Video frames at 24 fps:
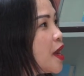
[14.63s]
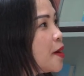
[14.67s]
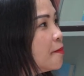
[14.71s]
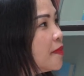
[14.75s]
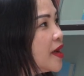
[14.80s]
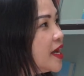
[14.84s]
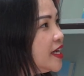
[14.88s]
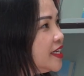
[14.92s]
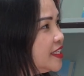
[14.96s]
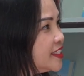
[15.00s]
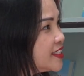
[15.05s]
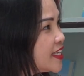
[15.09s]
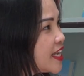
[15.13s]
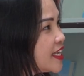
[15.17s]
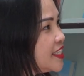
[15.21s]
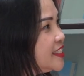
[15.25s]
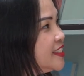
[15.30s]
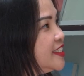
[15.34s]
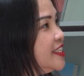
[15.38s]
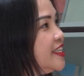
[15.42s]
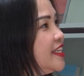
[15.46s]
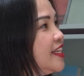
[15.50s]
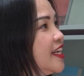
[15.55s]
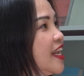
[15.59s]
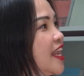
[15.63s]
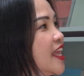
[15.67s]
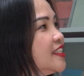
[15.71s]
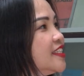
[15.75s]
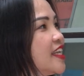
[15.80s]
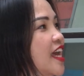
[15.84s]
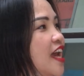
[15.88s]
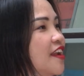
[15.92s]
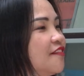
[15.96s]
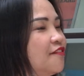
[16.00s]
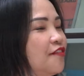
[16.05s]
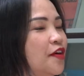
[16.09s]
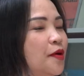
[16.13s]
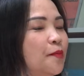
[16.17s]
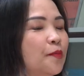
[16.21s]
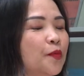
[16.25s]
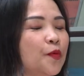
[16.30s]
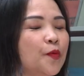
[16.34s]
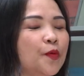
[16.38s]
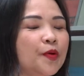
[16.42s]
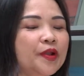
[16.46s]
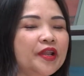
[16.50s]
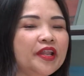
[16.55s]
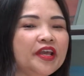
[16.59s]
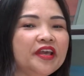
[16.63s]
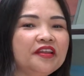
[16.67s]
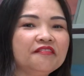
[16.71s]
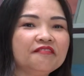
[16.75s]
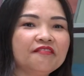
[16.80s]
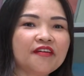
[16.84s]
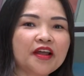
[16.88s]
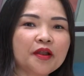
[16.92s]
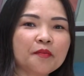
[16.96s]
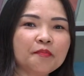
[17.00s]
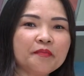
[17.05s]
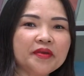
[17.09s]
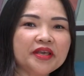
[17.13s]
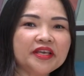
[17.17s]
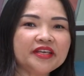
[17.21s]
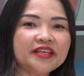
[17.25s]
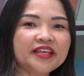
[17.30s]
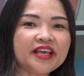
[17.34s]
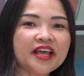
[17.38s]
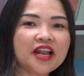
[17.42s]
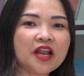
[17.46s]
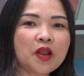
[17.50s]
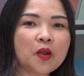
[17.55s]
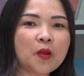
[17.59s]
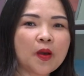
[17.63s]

Bởi sách chính là sản phẩm của nền văn minh nhân